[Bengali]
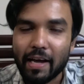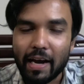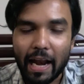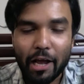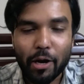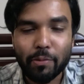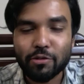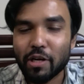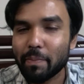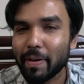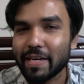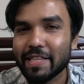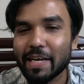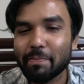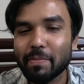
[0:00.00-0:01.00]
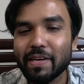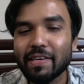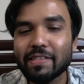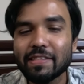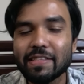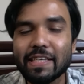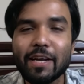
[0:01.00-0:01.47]
লাইক কমেন্টস করে পাশে থাকবেন
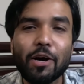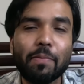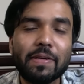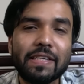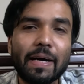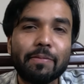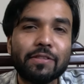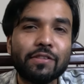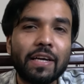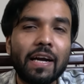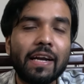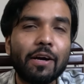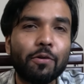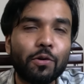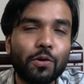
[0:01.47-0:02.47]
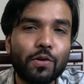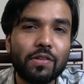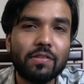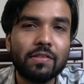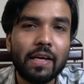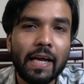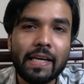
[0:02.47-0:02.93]
যেটা হবে যে আমার চ্যানেলটা গ্রো
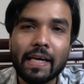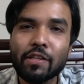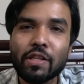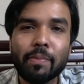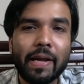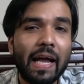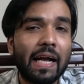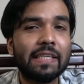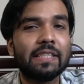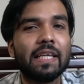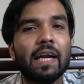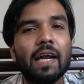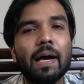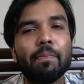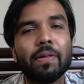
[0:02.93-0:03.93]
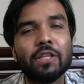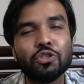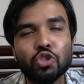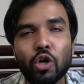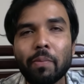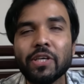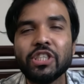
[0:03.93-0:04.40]
করতেছে এটা কিন্তু আমার একা চ্যানেল না আপনাদের
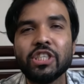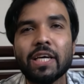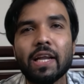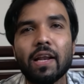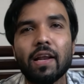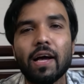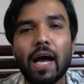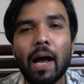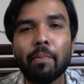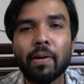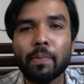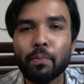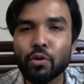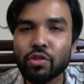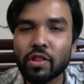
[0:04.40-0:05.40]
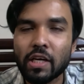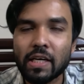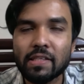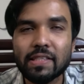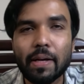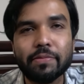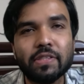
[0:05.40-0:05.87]
সবার চ্যানেল আমার
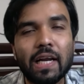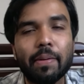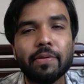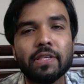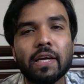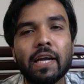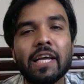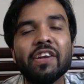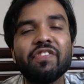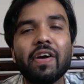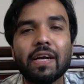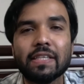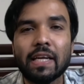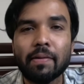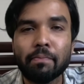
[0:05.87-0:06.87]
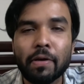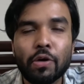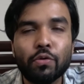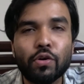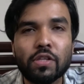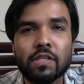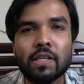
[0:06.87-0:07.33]
প্রত্যেকটা সাবস্ক্রাইবার চ্যানেল ইনফ্যাক্ট যারা ভিউ
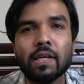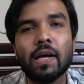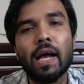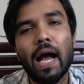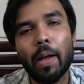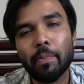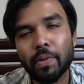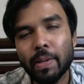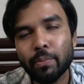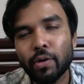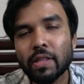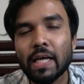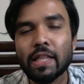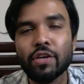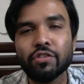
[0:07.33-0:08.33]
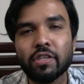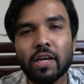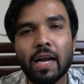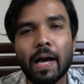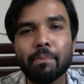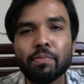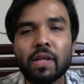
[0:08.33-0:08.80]
করেছেন আমি বিলিভ করি তাদেরও
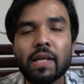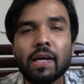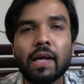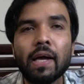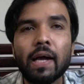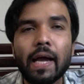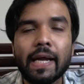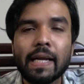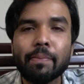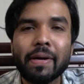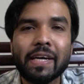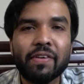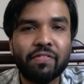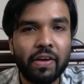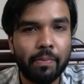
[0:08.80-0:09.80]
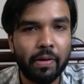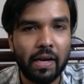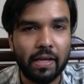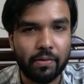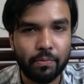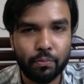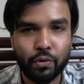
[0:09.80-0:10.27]
চ্যানেল আপনার এটা আমার একটা
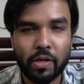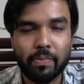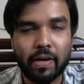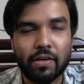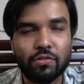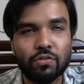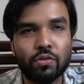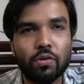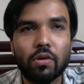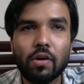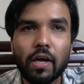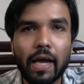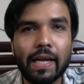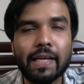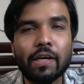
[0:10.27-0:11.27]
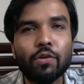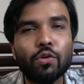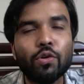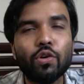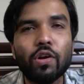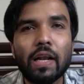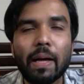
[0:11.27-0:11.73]
ফ্যামিলি পরিবার সো এটা গ্রো
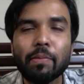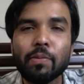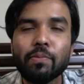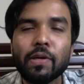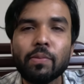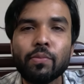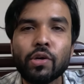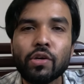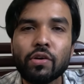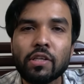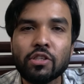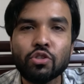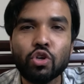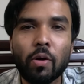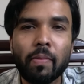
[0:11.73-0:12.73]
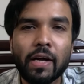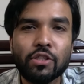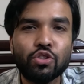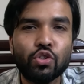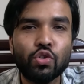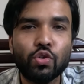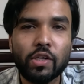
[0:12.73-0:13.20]
করলে আমি মনে করি যে সবার
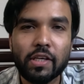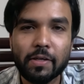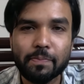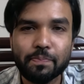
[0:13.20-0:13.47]
জন্যই